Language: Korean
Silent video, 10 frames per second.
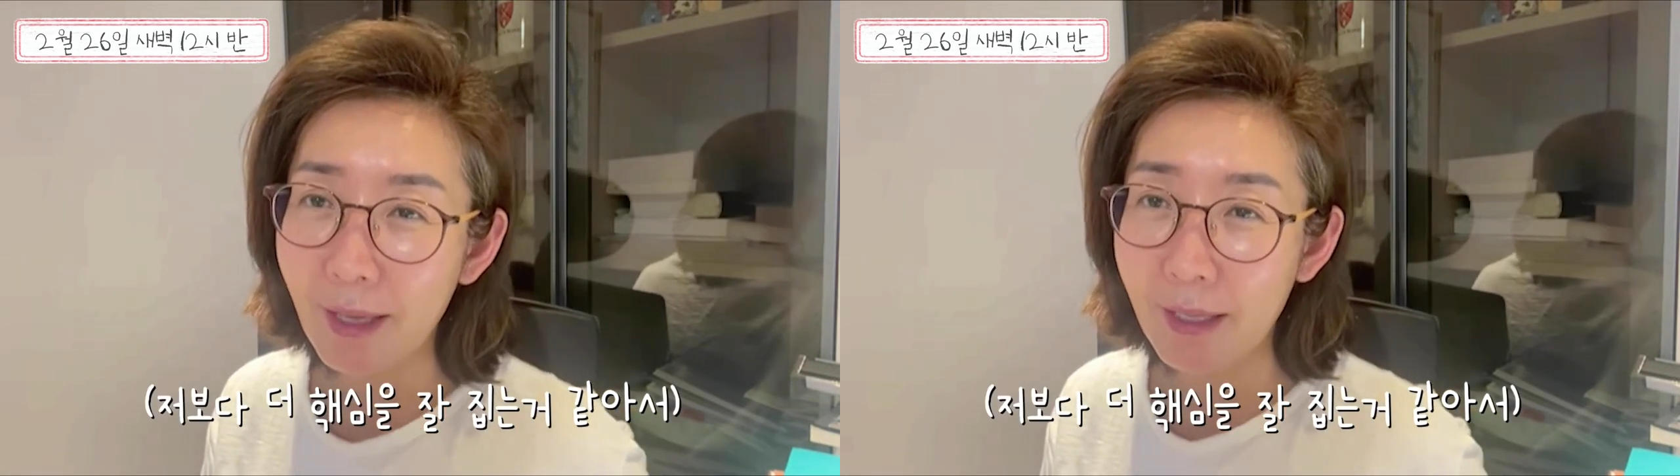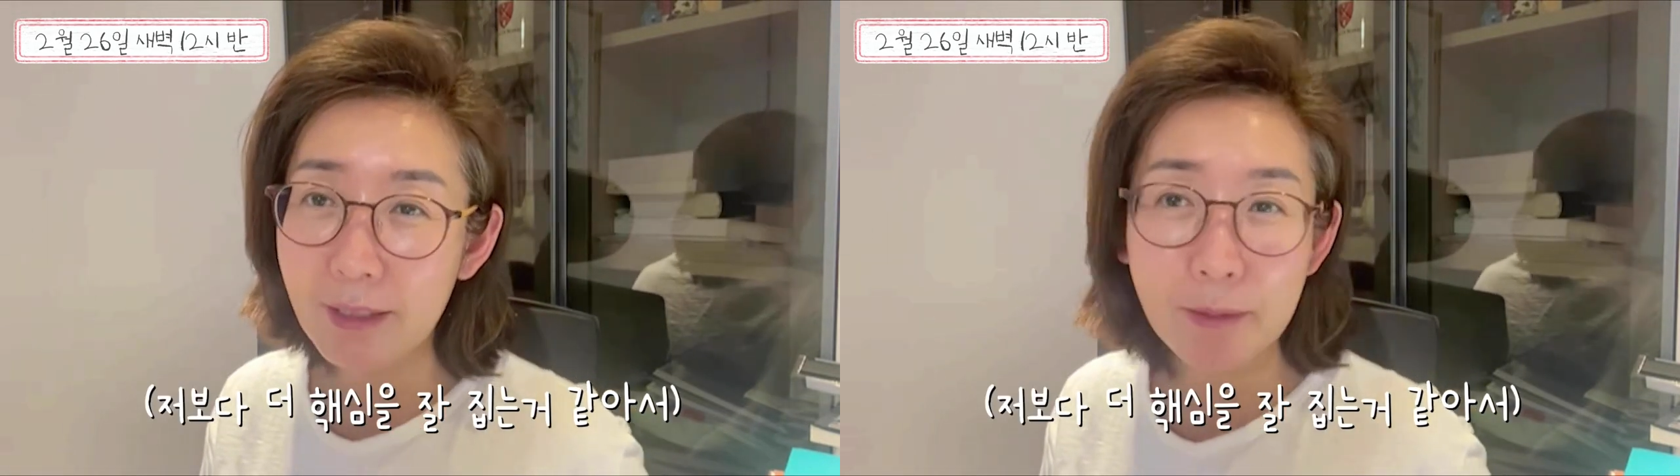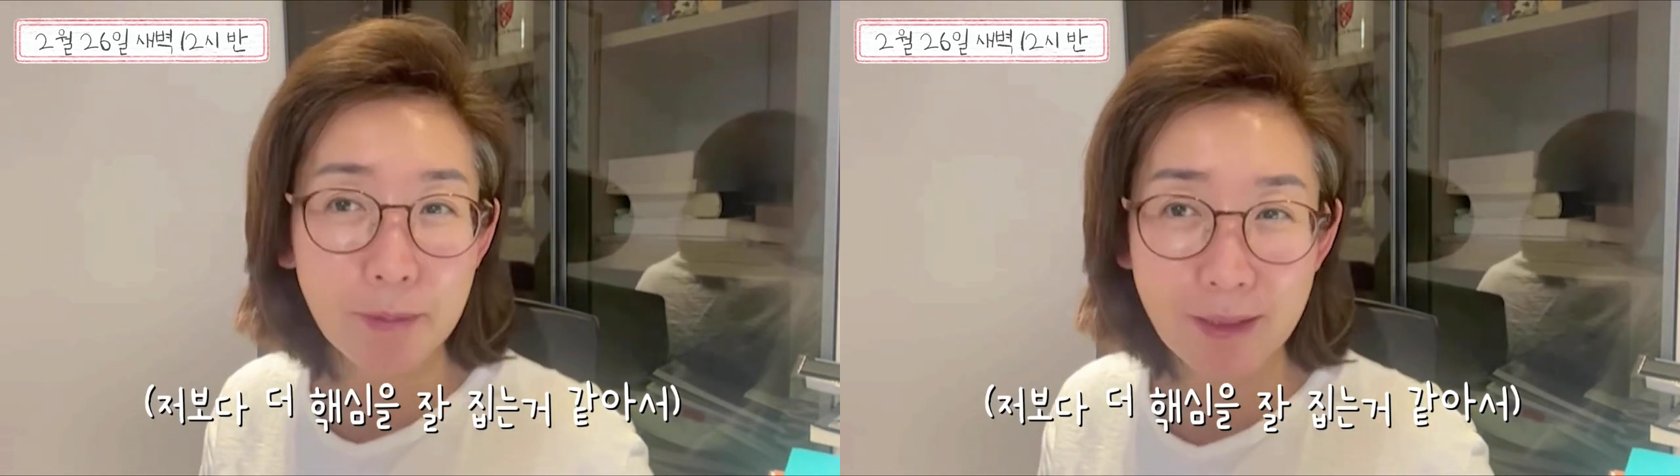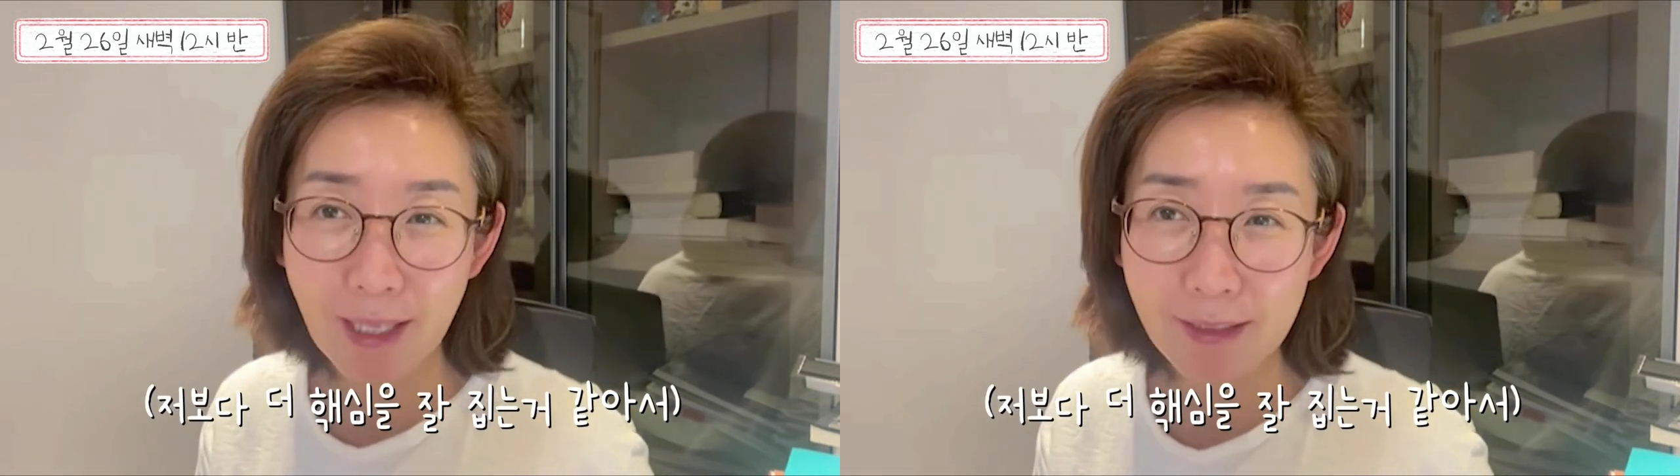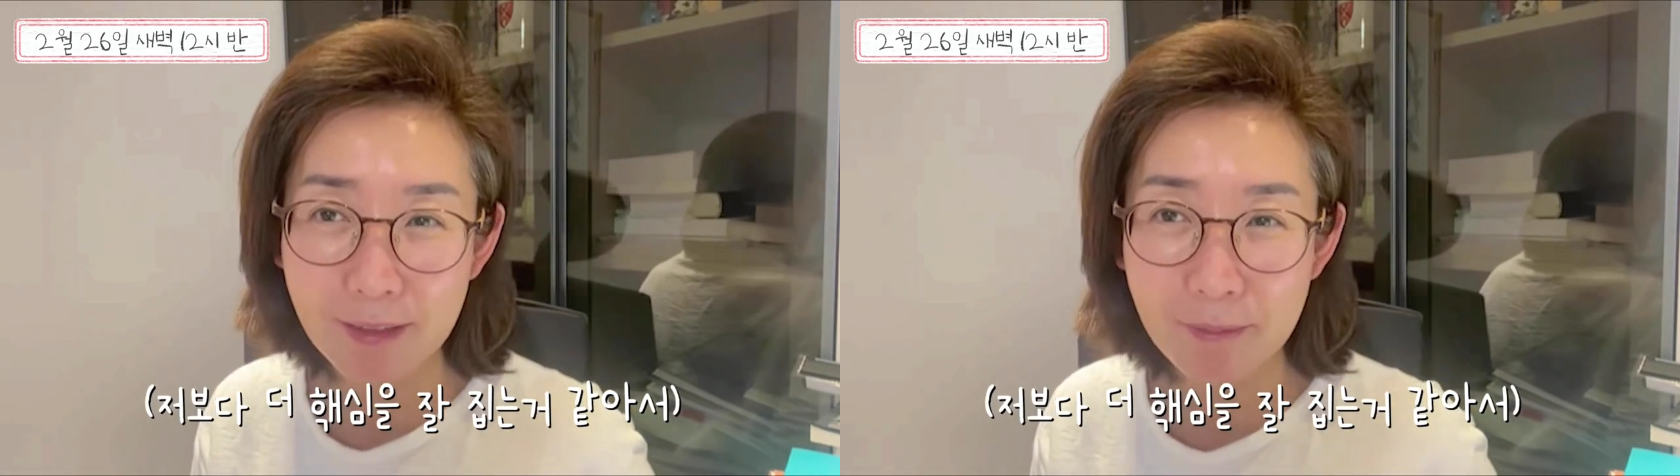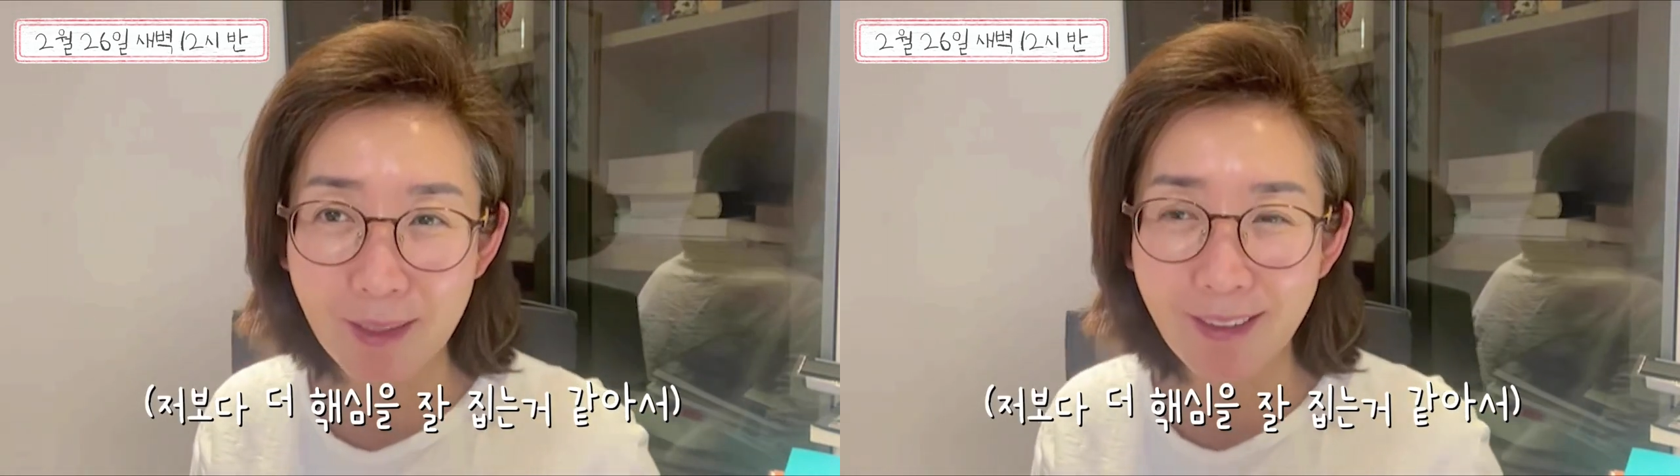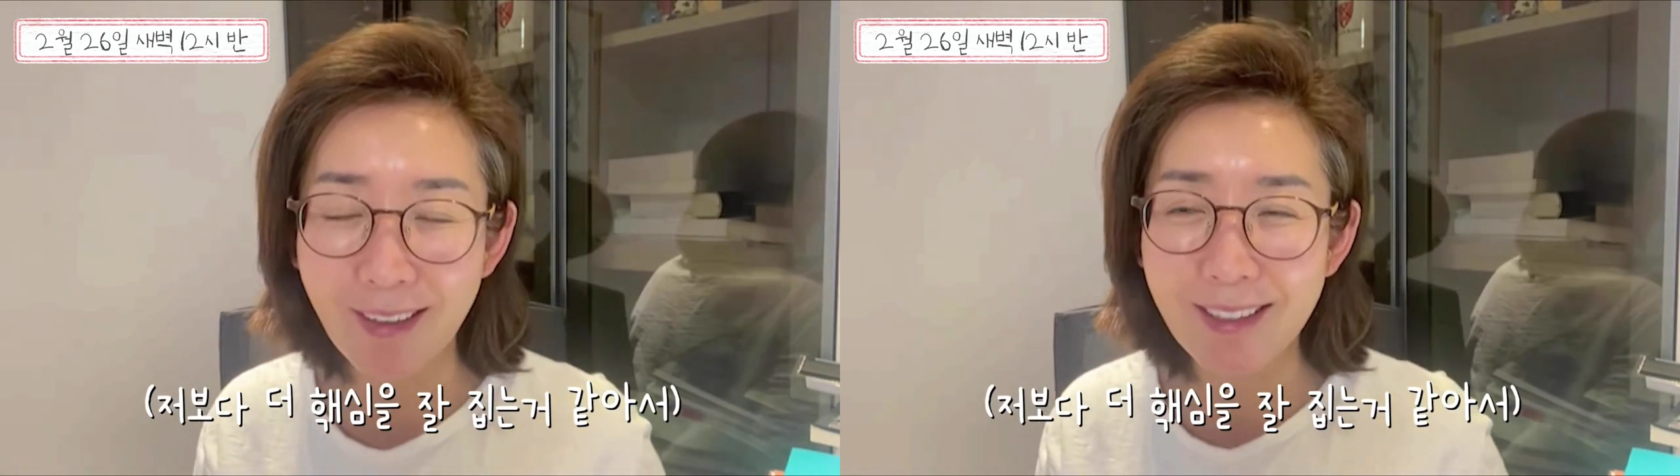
핵심을 잘 짚는 것